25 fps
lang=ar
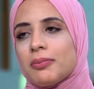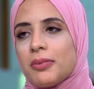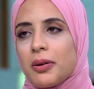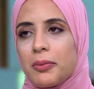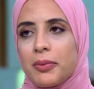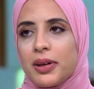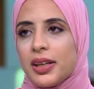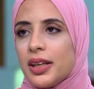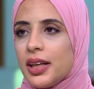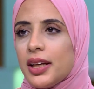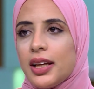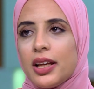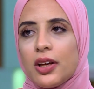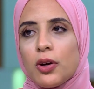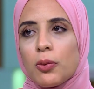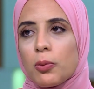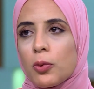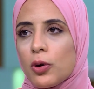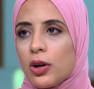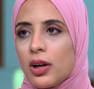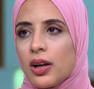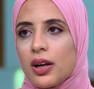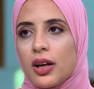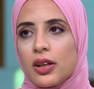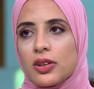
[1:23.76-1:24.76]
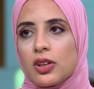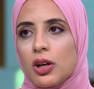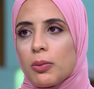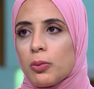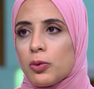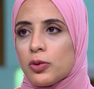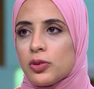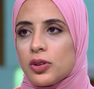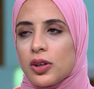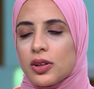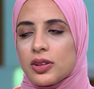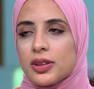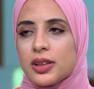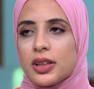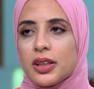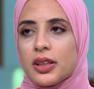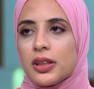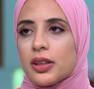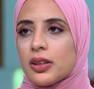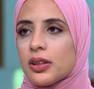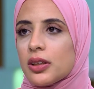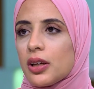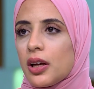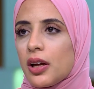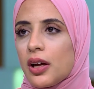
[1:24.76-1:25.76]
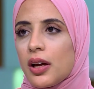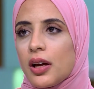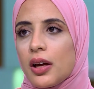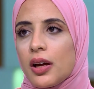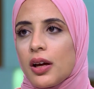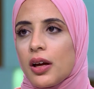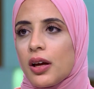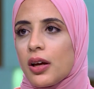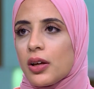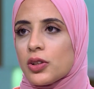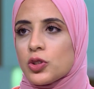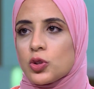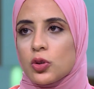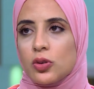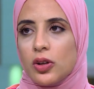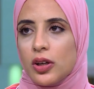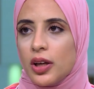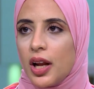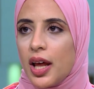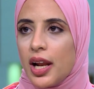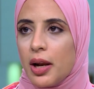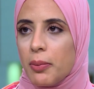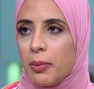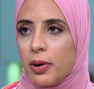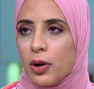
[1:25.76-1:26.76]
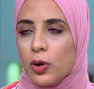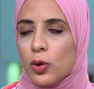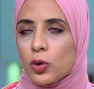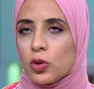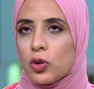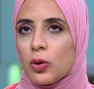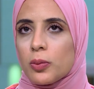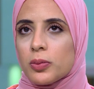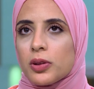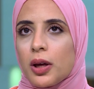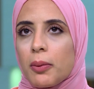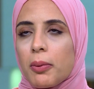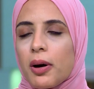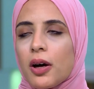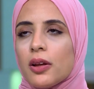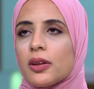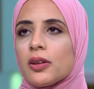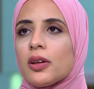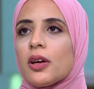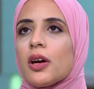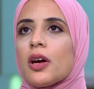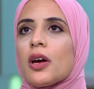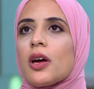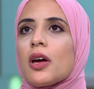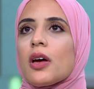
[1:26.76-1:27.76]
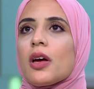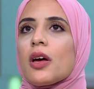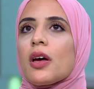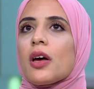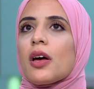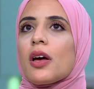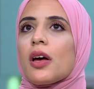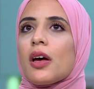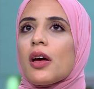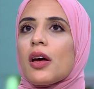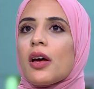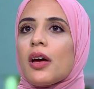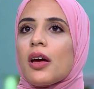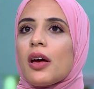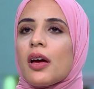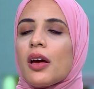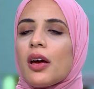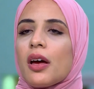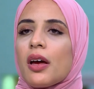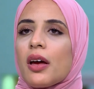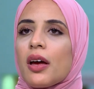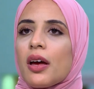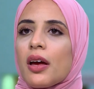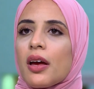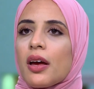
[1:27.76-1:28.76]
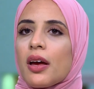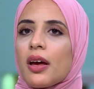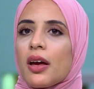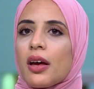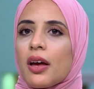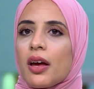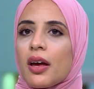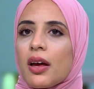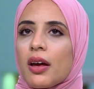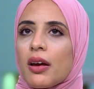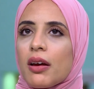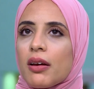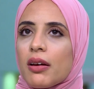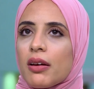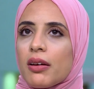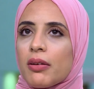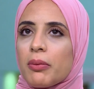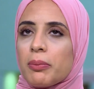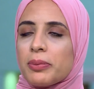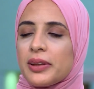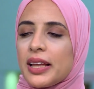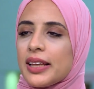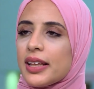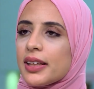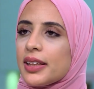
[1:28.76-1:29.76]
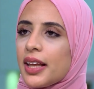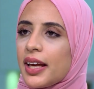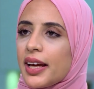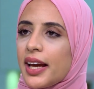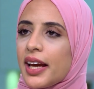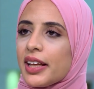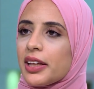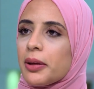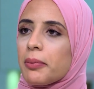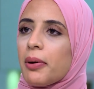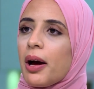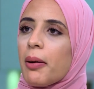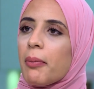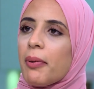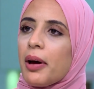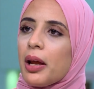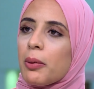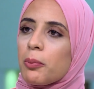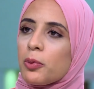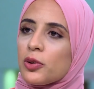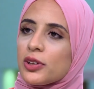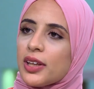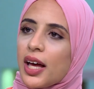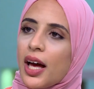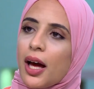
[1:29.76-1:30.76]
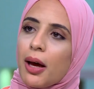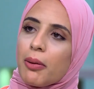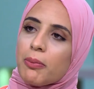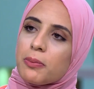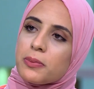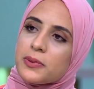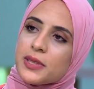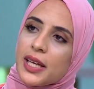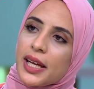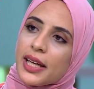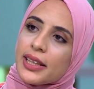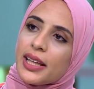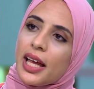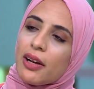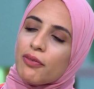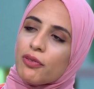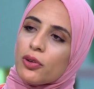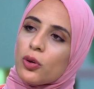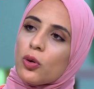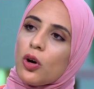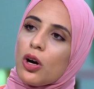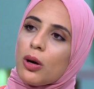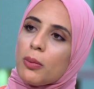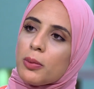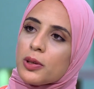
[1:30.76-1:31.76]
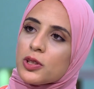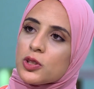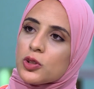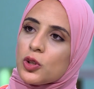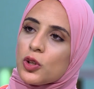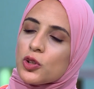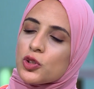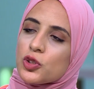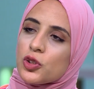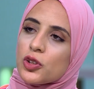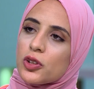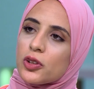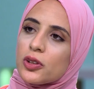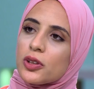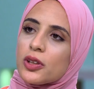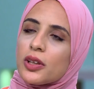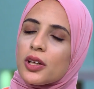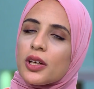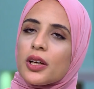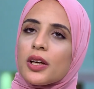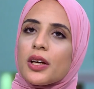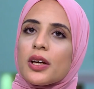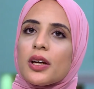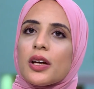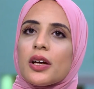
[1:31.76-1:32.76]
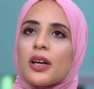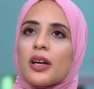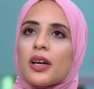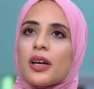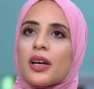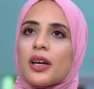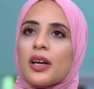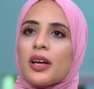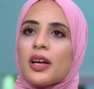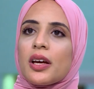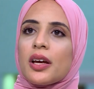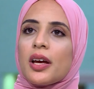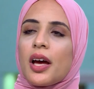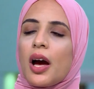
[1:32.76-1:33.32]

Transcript: بمن ليهم كل الاحترام والتقدير شكرا على مجهودهم طبعا آه، ابتدت حكايتي بقى مع المنتخب سنه 2015 آه،